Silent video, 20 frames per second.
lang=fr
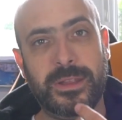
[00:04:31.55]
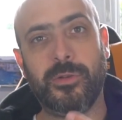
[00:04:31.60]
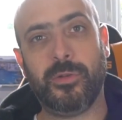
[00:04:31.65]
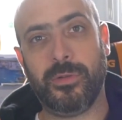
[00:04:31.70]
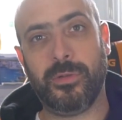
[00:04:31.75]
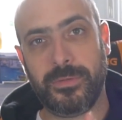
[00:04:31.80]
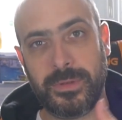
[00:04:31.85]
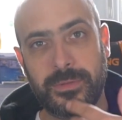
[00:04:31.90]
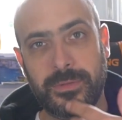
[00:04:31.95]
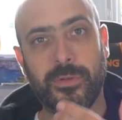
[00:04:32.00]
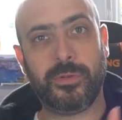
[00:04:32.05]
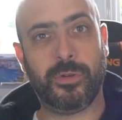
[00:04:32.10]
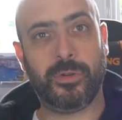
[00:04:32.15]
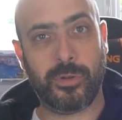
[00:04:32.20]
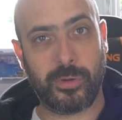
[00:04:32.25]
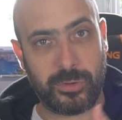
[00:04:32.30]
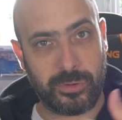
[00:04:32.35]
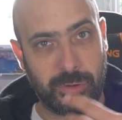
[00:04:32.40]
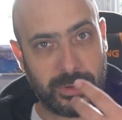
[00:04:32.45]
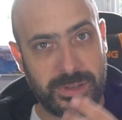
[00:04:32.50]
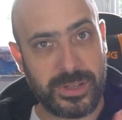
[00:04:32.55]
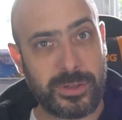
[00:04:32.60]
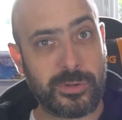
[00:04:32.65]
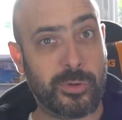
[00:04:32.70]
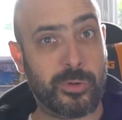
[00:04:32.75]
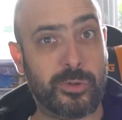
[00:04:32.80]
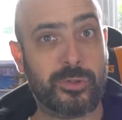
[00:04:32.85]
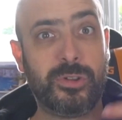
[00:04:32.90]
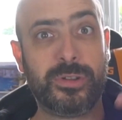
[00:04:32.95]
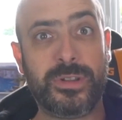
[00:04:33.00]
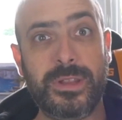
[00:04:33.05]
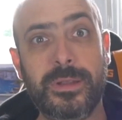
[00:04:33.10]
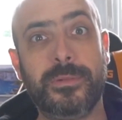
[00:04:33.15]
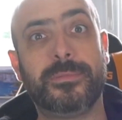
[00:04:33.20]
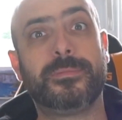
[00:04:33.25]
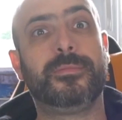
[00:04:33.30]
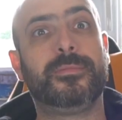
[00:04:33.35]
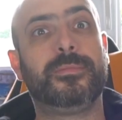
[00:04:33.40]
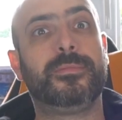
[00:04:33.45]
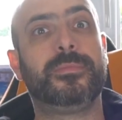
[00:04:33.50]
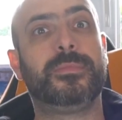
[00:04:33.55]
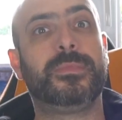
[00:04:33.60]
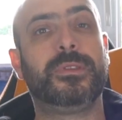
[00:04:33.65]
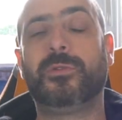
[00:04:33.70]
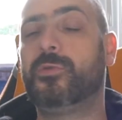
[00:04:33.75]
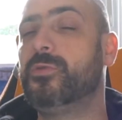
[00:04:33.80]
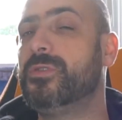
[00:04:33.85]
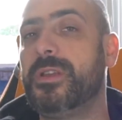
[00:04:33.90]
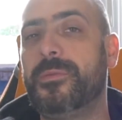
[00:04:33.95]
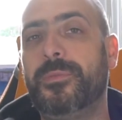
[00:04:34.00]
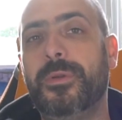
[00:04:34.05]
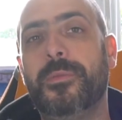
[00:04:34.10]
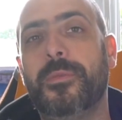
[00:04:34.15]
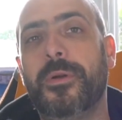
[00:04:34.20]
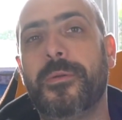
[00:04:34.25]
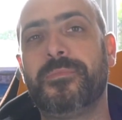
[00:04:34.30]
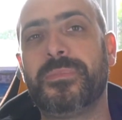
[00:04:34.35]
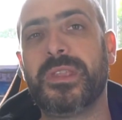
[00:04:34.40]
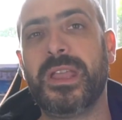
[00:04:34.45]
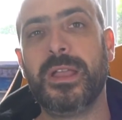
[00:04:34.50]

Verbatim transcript: de le vivre, de le ressentir, de le chanter. Tout simplement.